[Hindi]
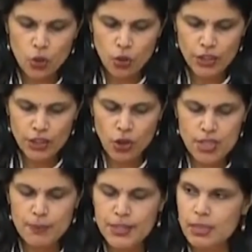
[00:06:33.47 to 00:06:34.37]
कोविड
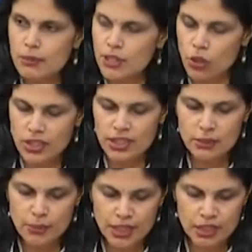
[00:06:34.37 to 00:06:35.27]
हॉस्पिटल में डॉक्टर्स
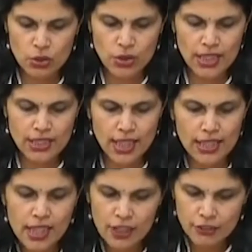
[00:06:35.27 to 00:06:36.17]
मरीजों के
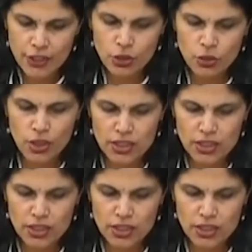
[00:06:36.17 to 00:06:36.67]
साथ वीडियो